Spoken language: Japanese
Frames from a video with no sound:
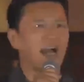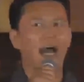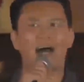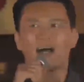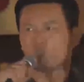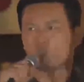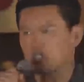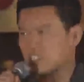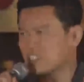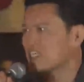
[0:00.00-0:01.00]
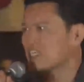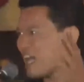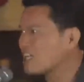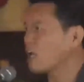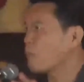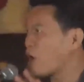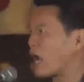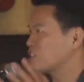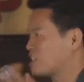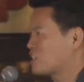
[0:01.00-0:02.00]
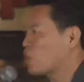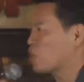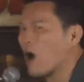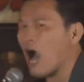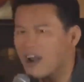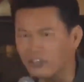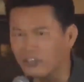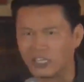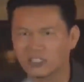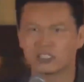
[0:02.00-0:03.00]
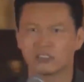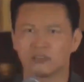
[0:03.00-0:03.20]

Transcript: んが都知事になってもらう必要があるんです